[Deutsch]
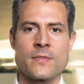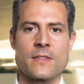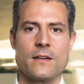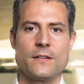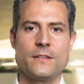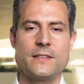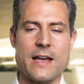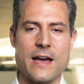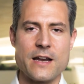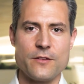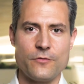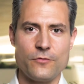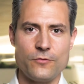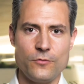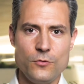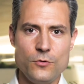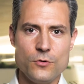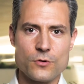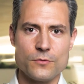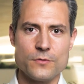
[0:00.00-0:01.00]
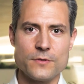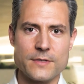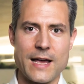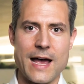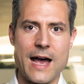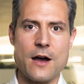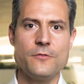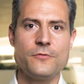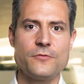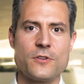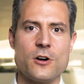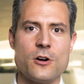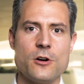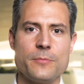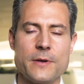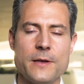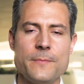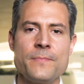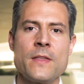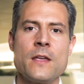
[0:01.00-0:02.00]
Das ist eine
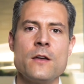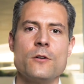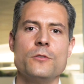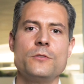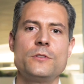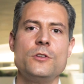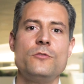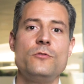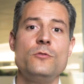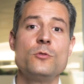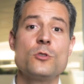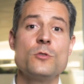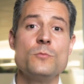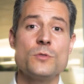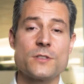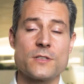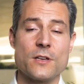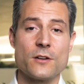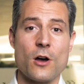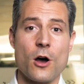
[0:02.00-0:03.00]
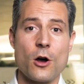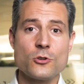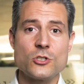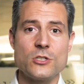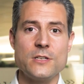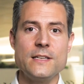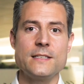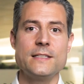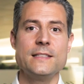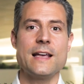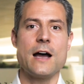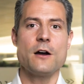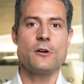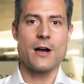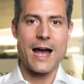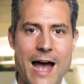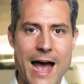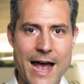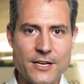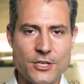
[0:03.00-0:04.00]
Führungsaufgabe und die Führung muss dann anschließend auch
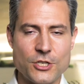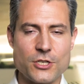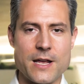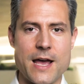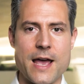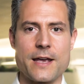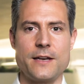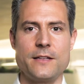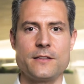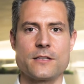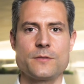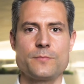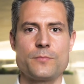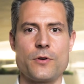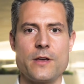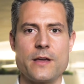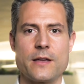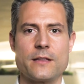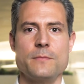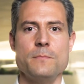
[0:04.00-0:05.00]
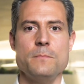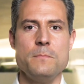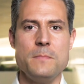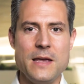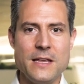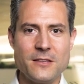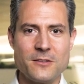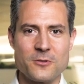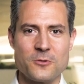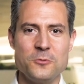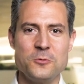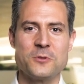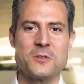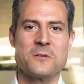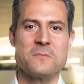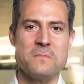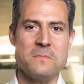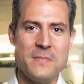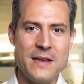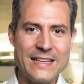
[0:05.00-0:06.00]
einsteigen in das Projekt,
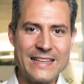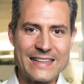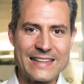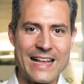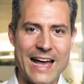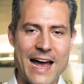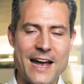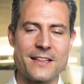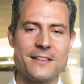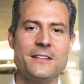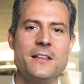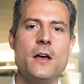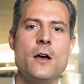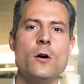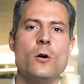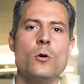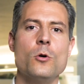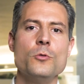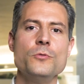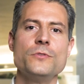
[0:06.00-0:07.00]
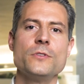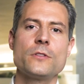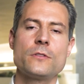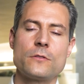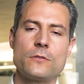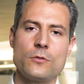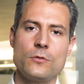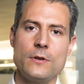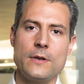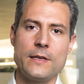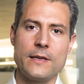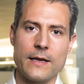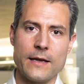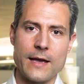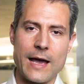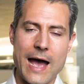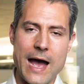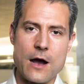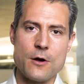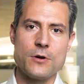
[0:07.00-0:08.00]
mitrudern, mitleiden und natürlich
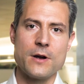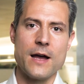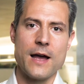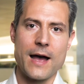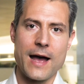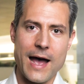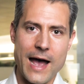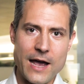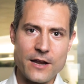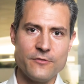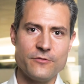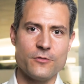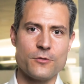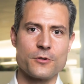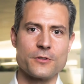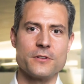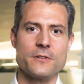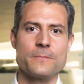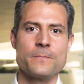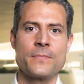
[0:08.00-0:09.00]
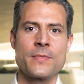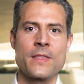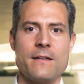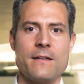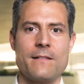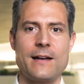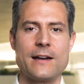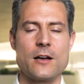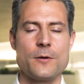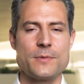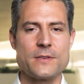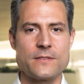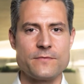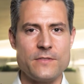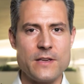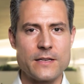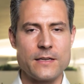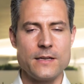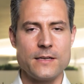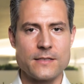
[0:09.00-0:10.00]
auch einfordern. Ich habe es
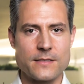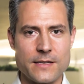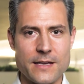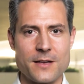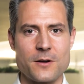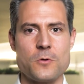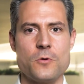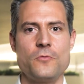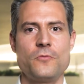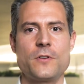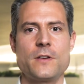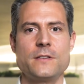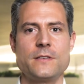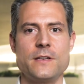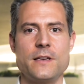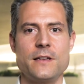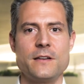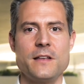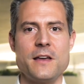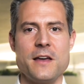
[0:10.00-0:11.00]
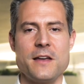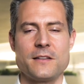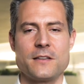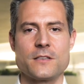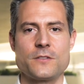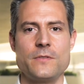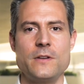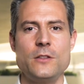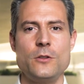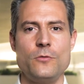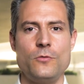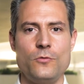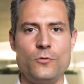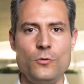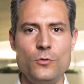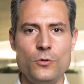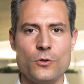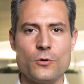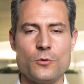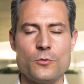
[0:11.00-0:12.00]
wirklich sehr oft gesehen, dass wenn die
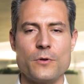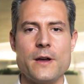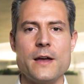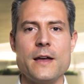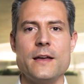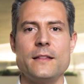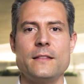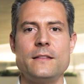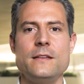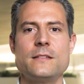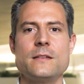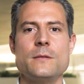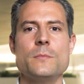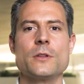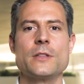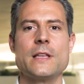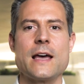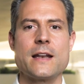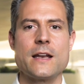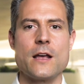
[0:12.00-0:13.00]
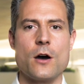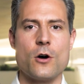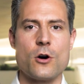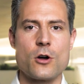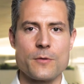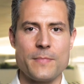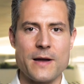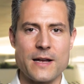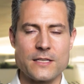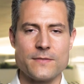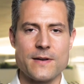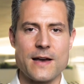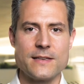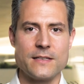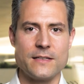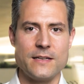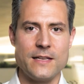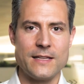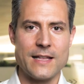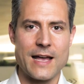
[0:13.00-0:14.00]
Führung diese moderne
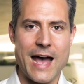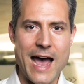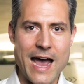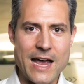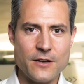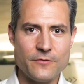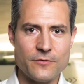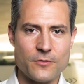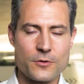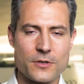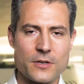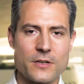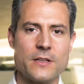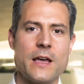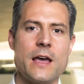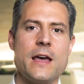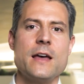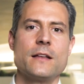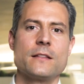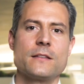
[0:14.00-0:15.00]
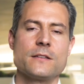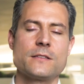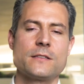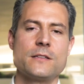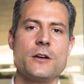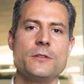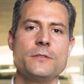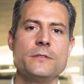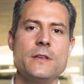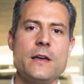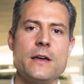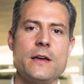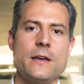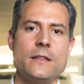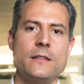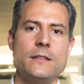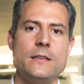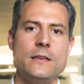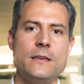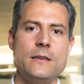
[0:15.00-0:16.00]
Arbeitsweise nicht einfordert, dass dann
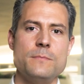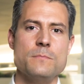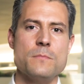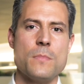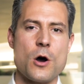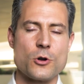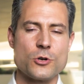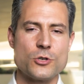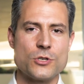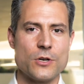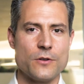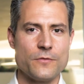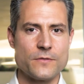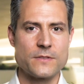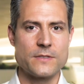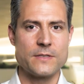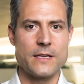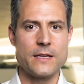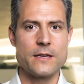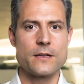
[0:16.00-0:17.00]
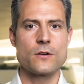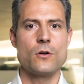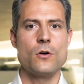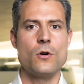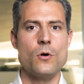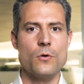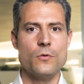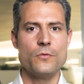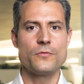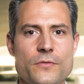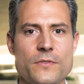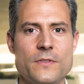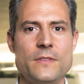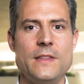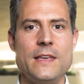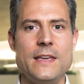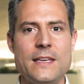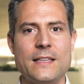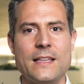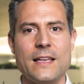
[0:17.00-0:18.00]
die Mannschaft sehr oft
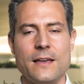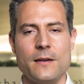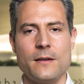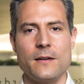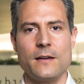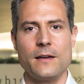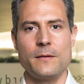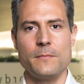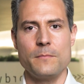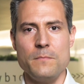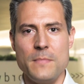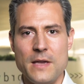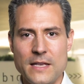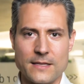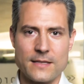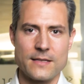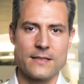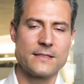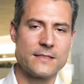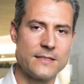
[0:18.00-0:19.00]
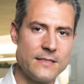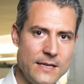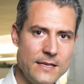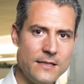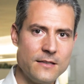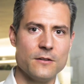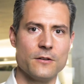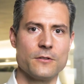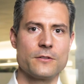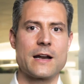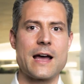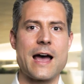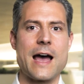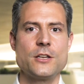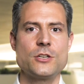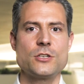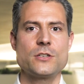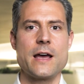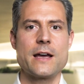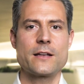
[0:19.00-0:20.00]
nicht mitzieht oder
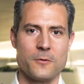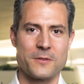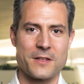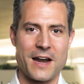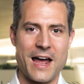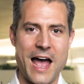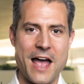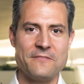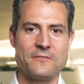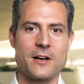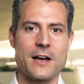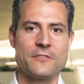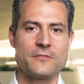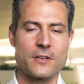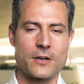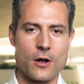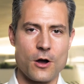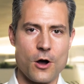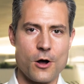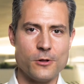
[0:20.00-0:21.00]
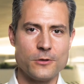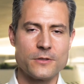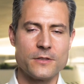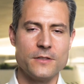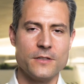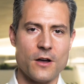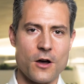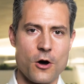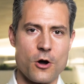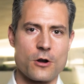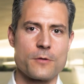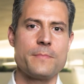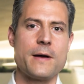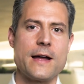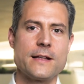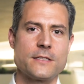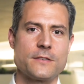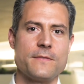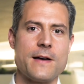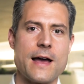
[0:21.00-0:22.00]
einsteigt oder einfach auf der alten
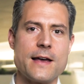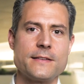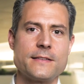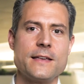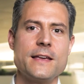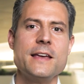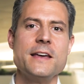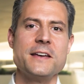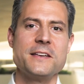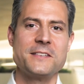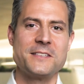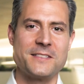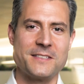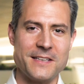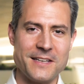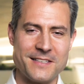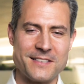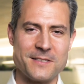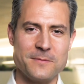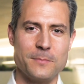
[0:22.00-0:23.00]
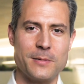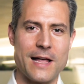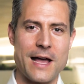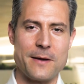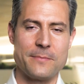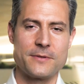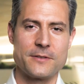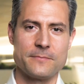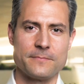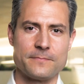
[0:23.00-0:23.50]
Arbeitsweise sitzen bleibt.